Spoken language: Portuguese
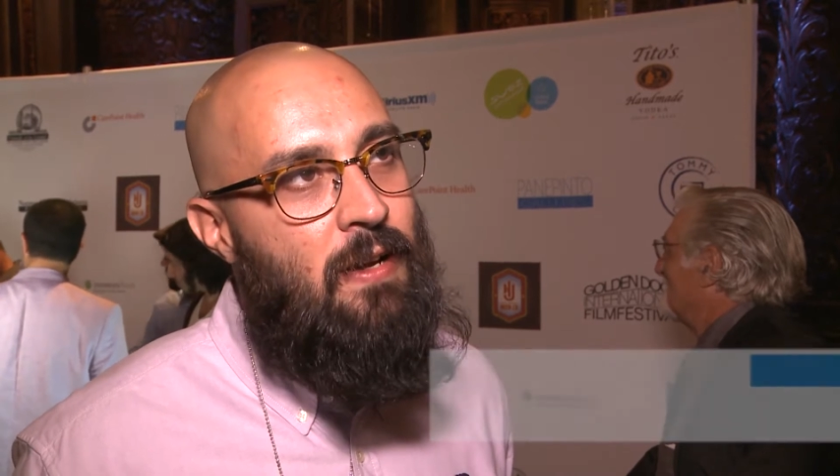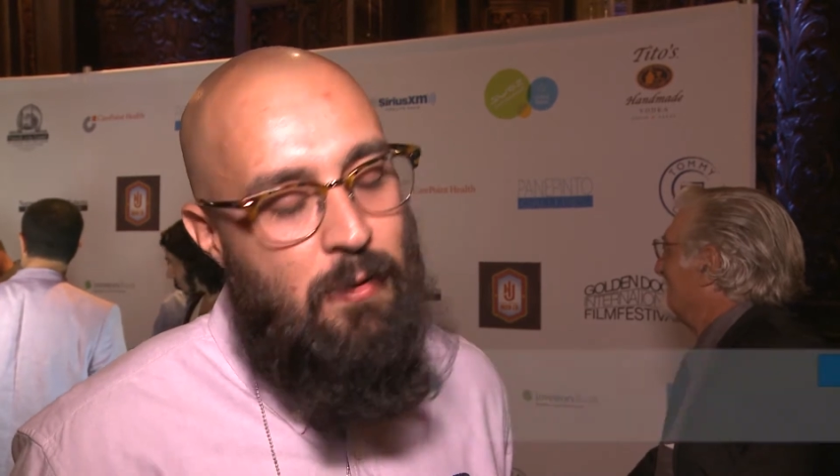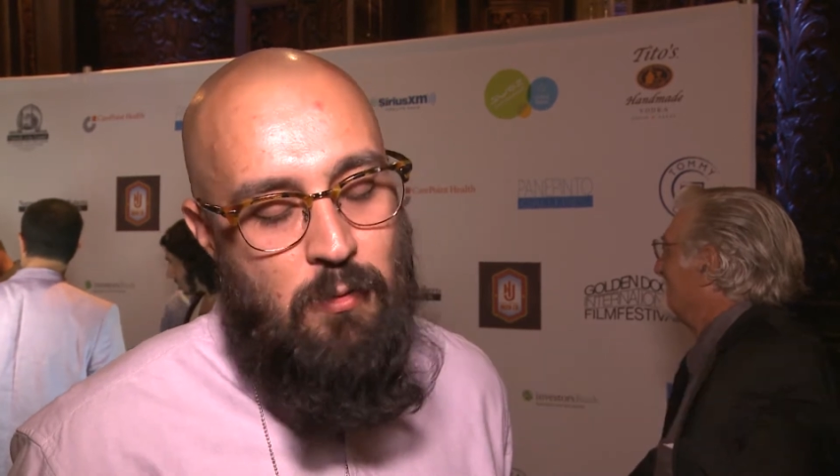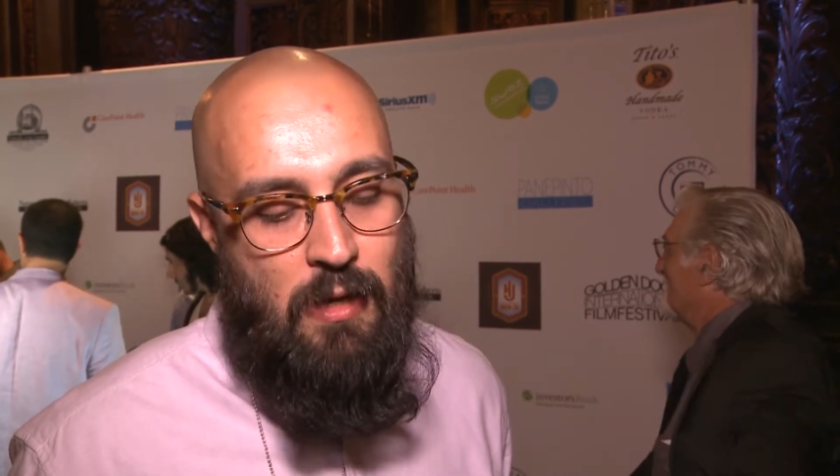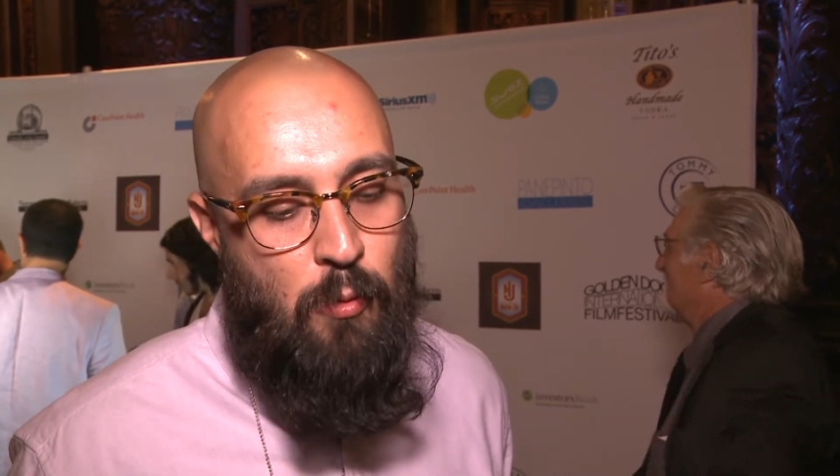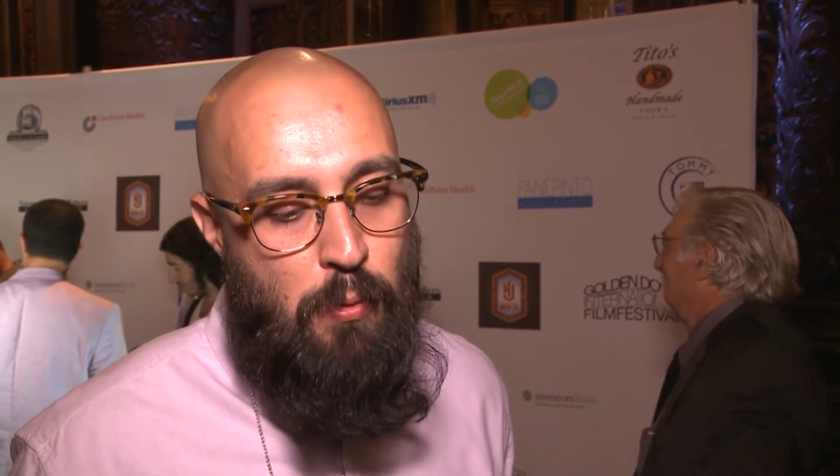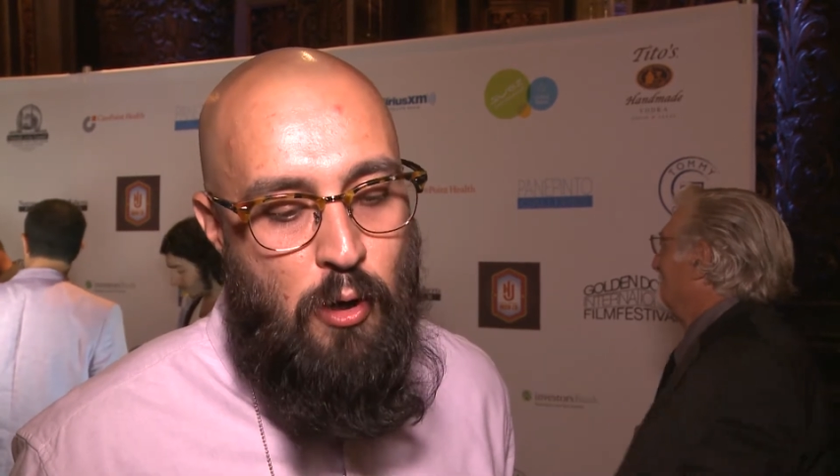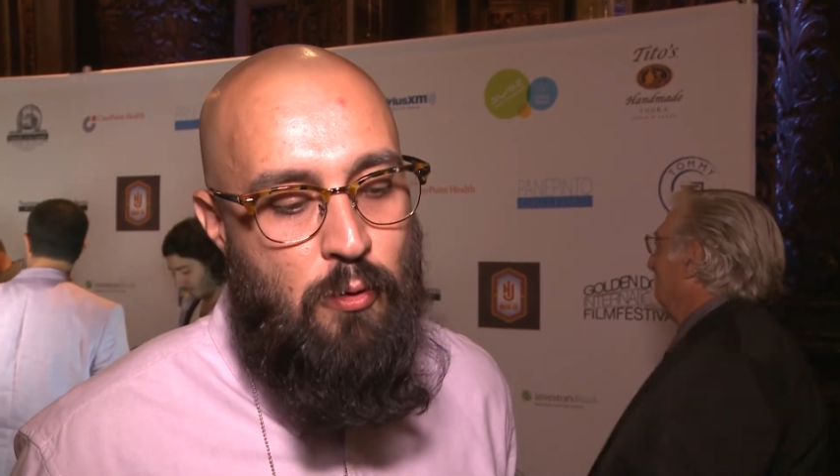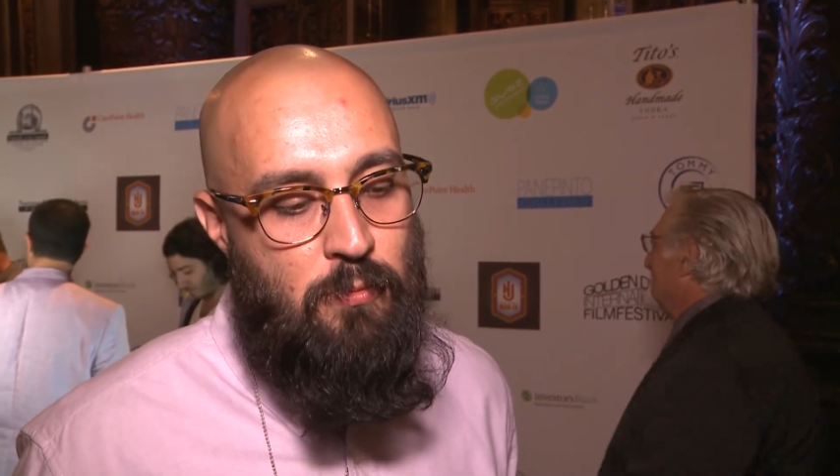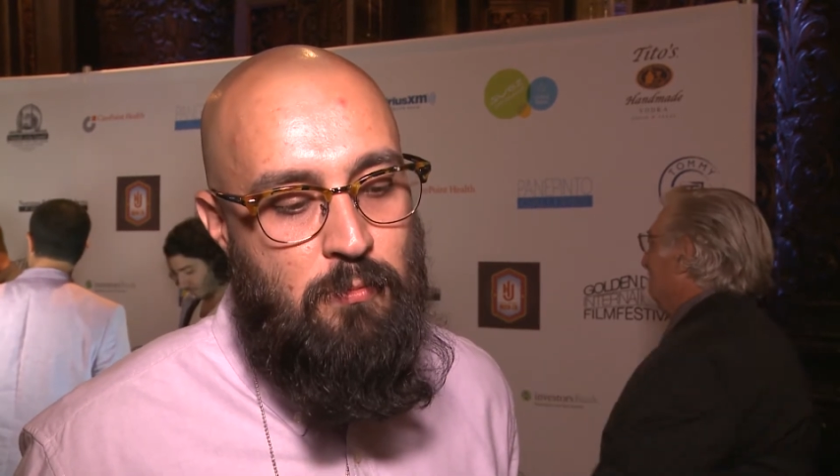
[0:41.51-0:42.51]
é, é um
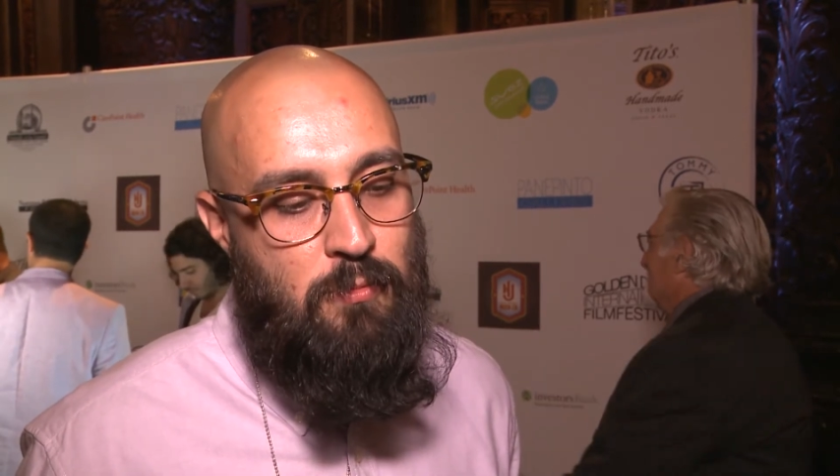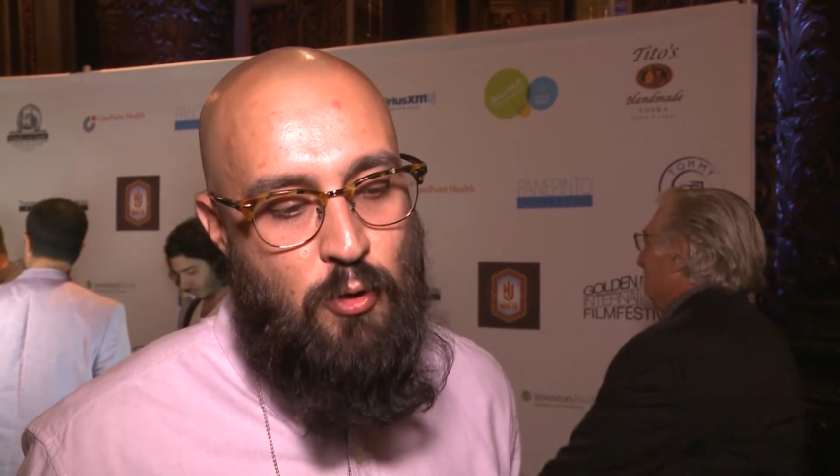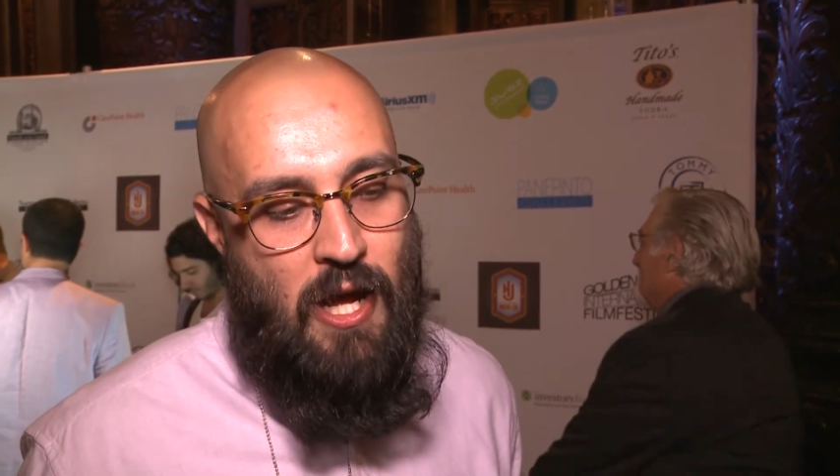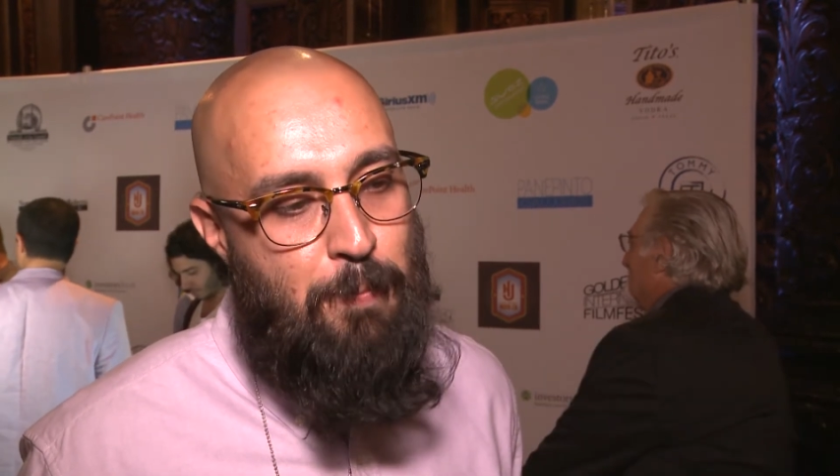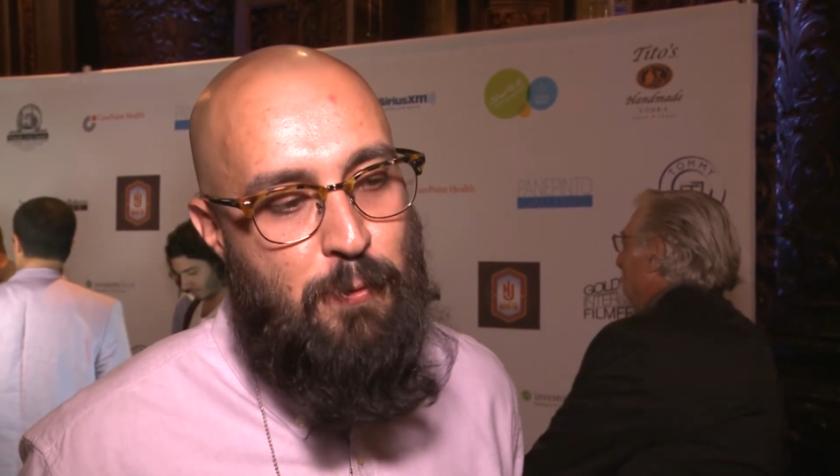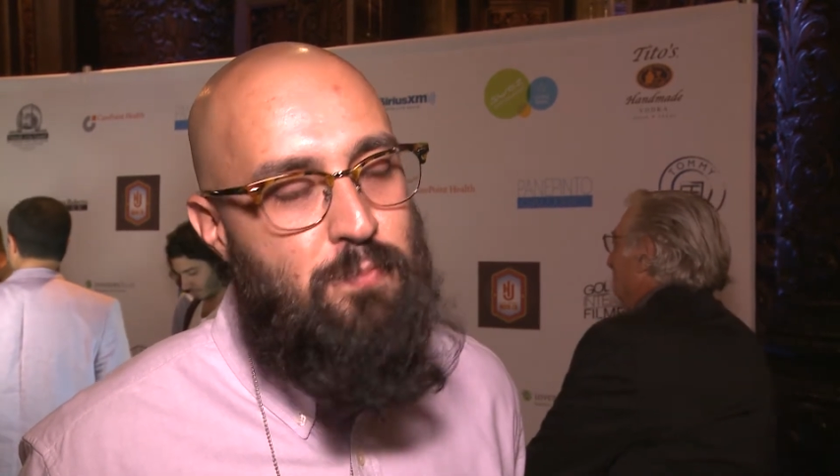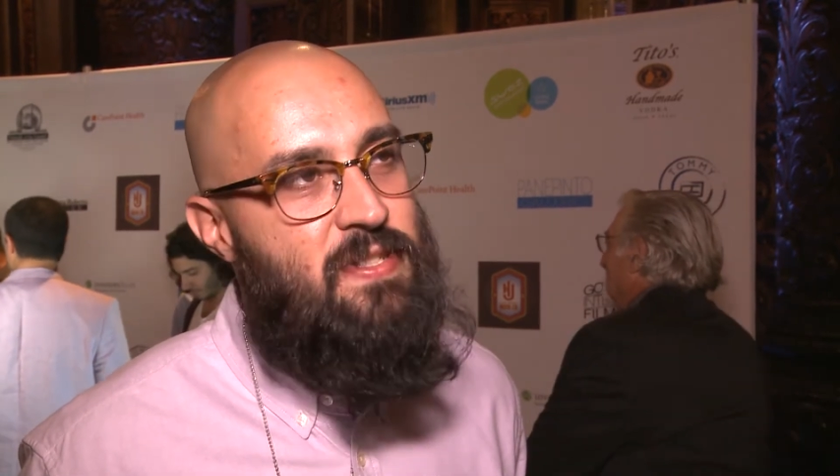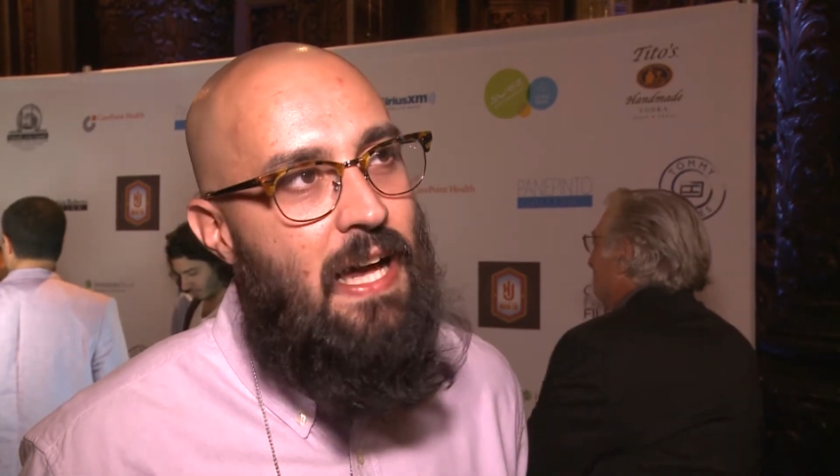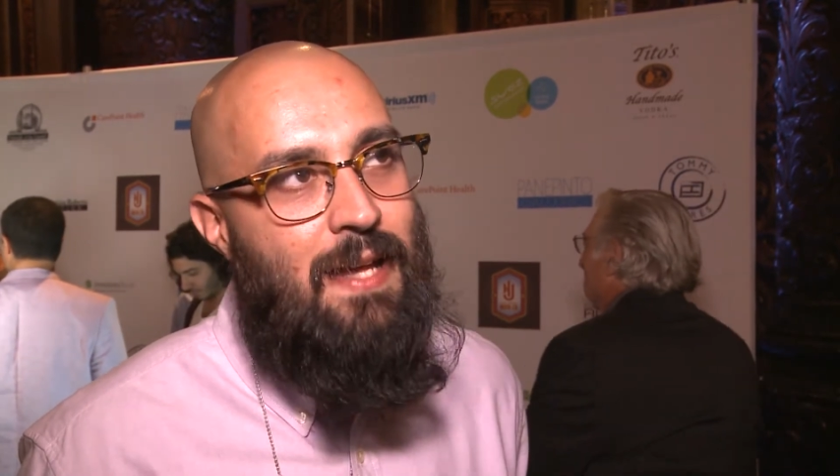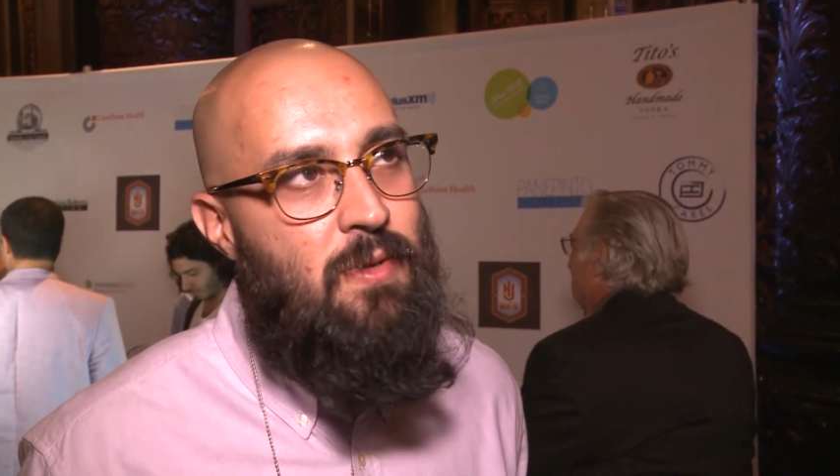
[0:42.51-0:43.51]
bom lugar para começar,